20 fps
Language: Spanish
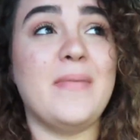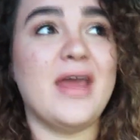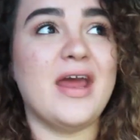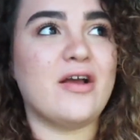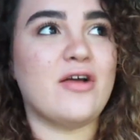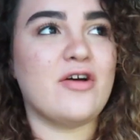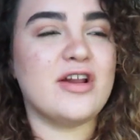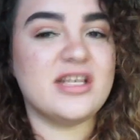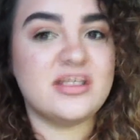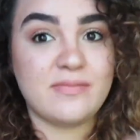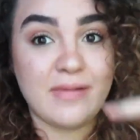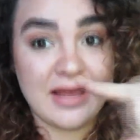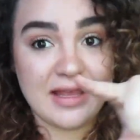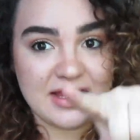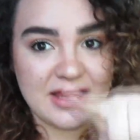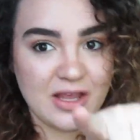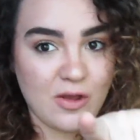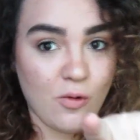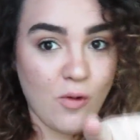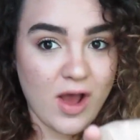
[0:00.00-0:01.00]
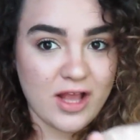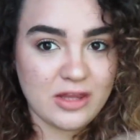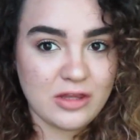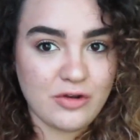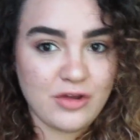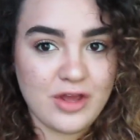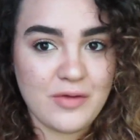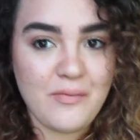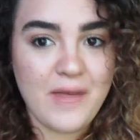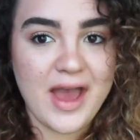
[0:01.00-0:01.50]
miércoles
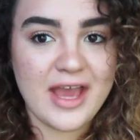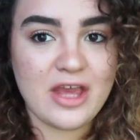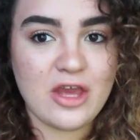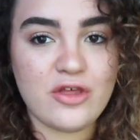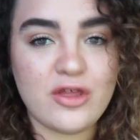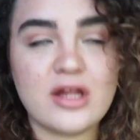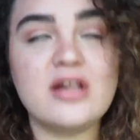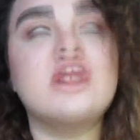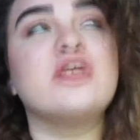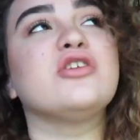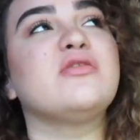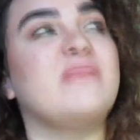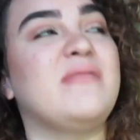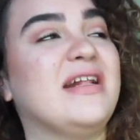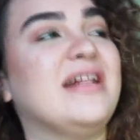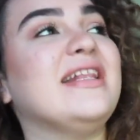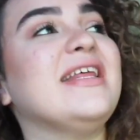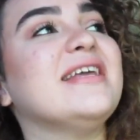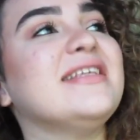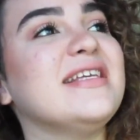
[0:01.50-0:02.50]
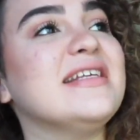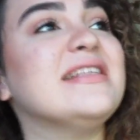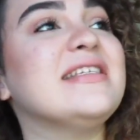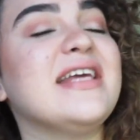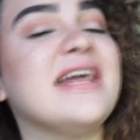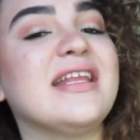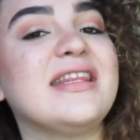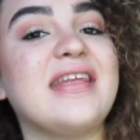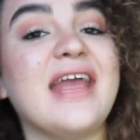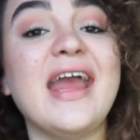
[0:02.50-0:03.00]
24 de mayo del
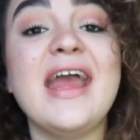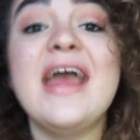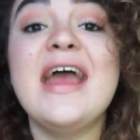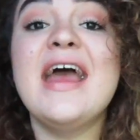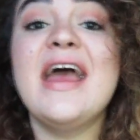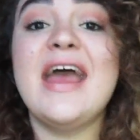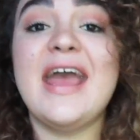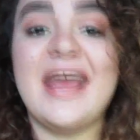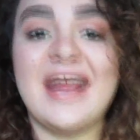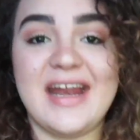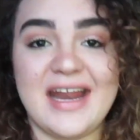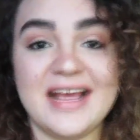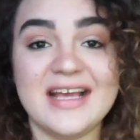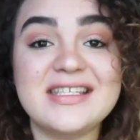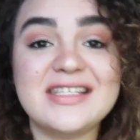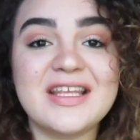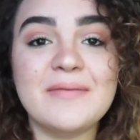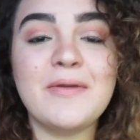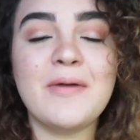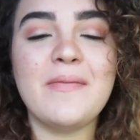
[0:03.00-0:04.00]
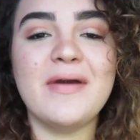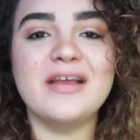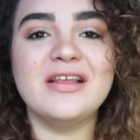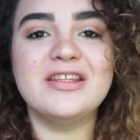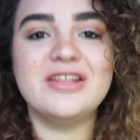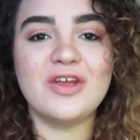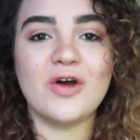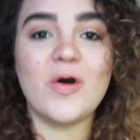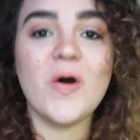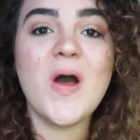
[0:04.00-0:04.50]
2017, en este
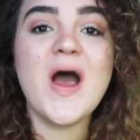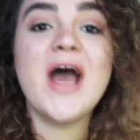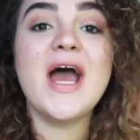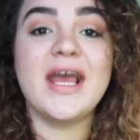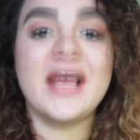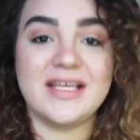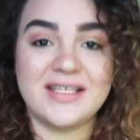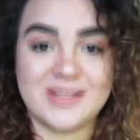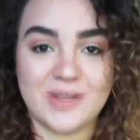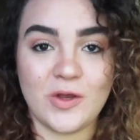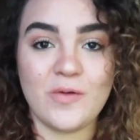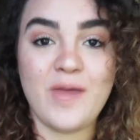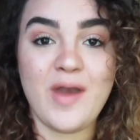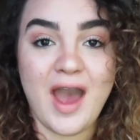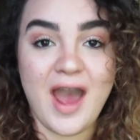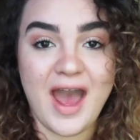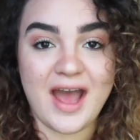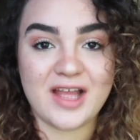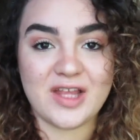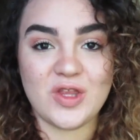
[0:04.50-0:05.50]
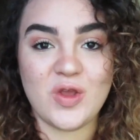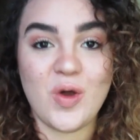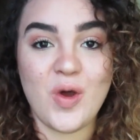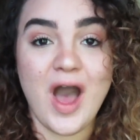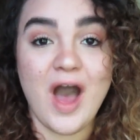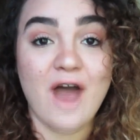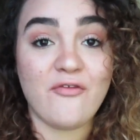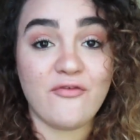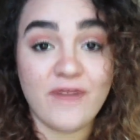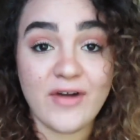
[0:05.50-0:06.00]
momento estoy viajando
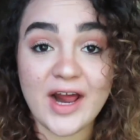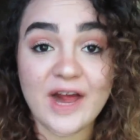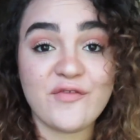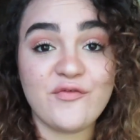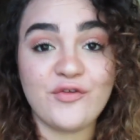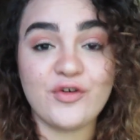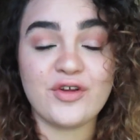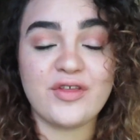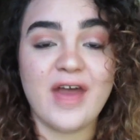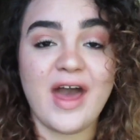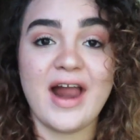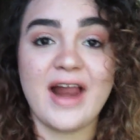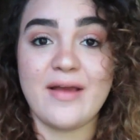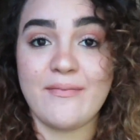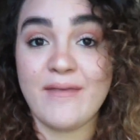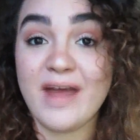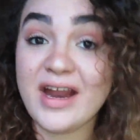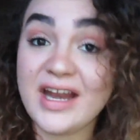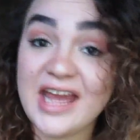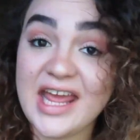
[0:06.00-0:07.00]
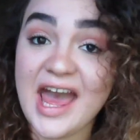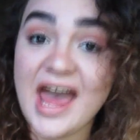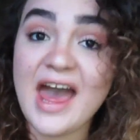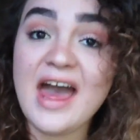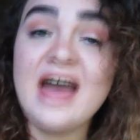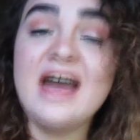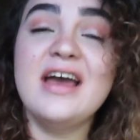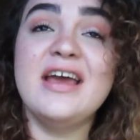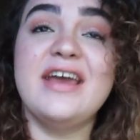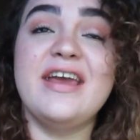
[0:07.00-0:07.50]
a Frankfurt, Alemania,
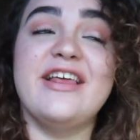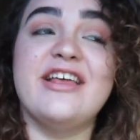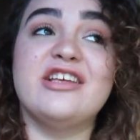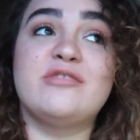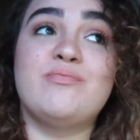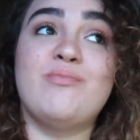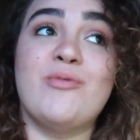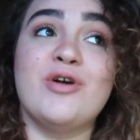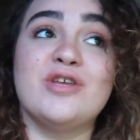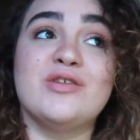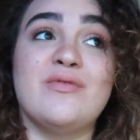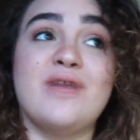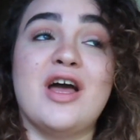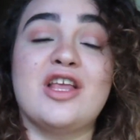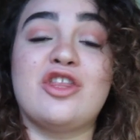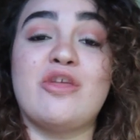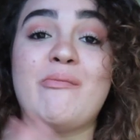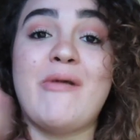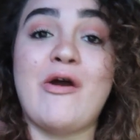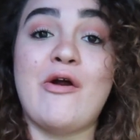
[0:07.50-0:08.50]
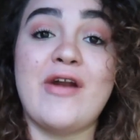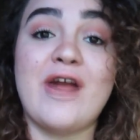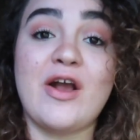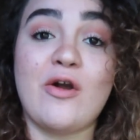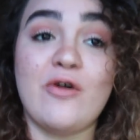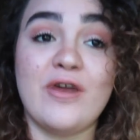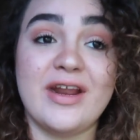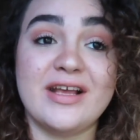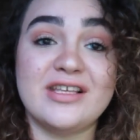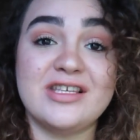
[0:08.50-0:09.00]
y después voy a tomar una
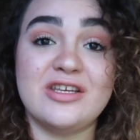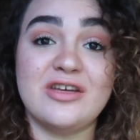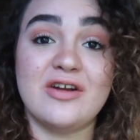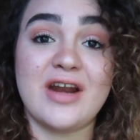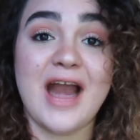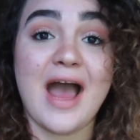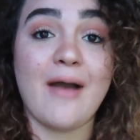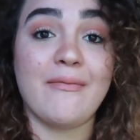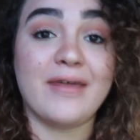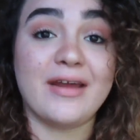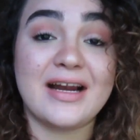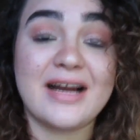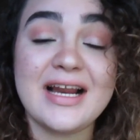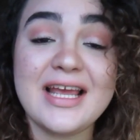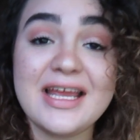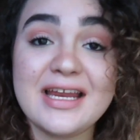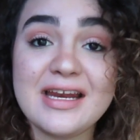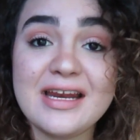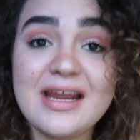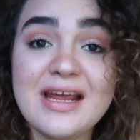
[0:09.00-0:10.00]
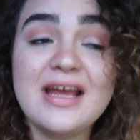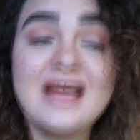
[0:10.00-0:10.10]
conexión a Berlín